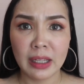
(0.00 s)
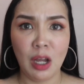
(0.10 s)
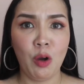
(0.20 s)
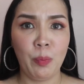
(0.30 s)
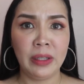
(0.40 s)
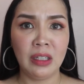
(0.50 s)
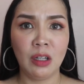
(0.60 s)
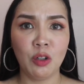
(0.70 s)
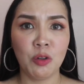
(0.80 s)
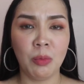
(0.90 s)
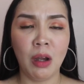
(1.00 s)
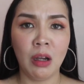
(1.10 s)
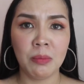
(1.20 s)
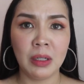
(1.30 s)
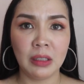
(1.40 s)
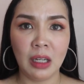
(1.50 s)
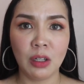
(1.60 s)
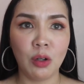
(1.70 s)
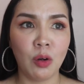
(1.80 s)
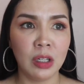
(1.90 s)
daw, pwede nang uh, mag-take
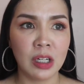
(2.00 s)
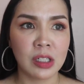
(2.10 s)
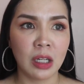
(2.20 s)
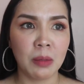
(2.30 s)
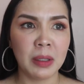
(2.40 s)
ng collagen.